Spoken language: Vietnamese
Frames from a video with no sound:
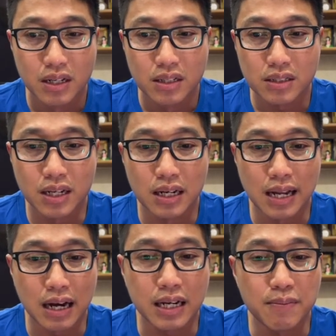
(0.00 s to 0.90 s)
Cho nên
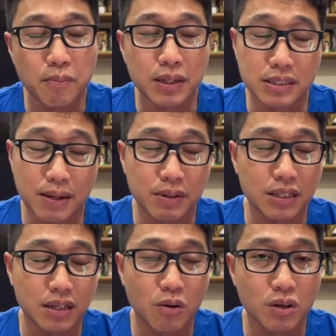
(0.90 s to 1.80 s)
là khi mà mình xem cái
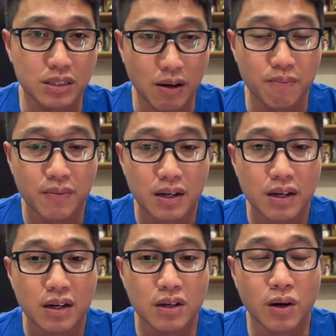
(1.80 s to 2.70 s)
trận đấu đó xong
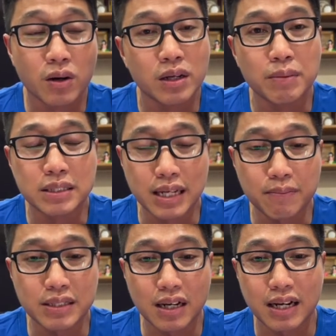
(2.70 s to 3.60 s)
rồi mình xem
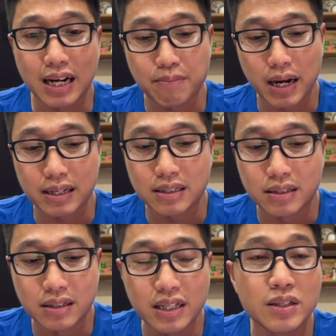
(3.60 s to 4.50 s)
cái trận khai mạc
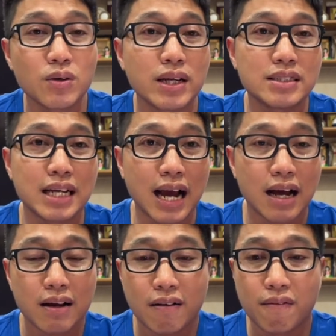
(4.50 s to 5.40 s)
giữa Indonesia
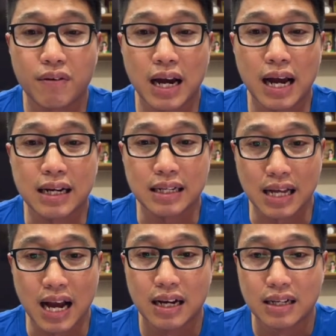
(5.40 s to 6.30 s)
và
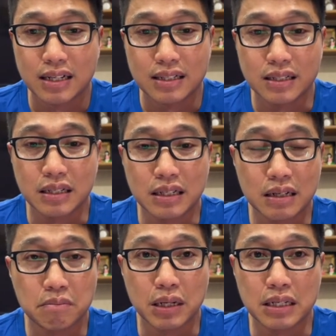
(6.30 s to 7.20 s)
Qatar thì
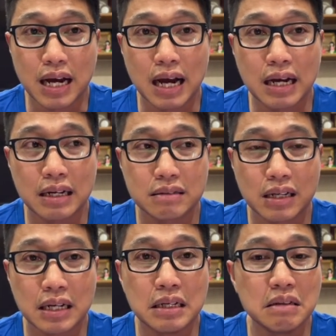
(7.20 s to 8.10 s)
mình đã
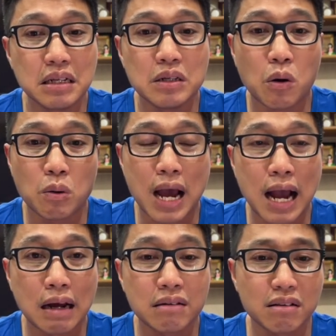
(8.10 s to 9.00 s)
thấy Indo
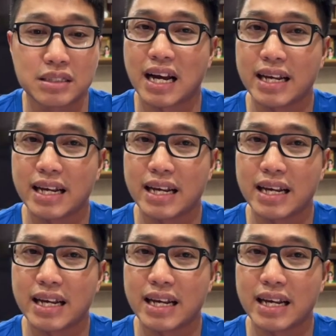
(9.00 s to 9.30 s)
đá rất là cháy.